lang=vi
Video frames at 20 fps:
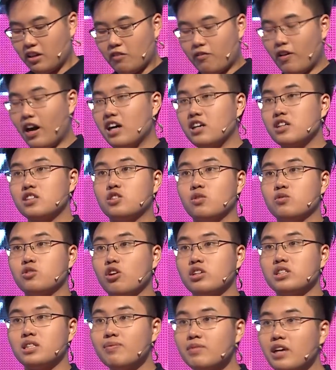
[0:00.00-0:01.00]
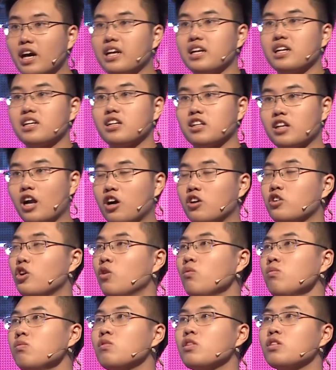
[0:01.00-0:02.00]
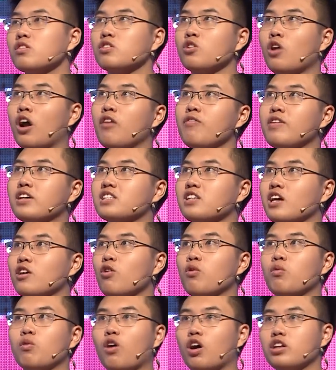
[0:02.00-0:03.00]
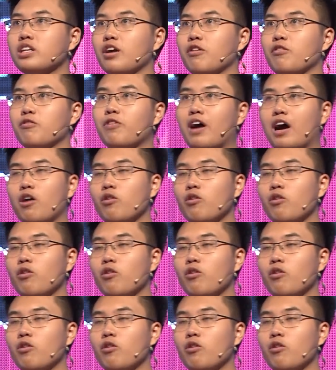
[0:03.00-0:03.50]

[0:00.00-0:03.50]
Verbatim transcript: Vâng, chúng tôi chấp nhận, đúng. Đó là việc siêu anh hùng có thể phá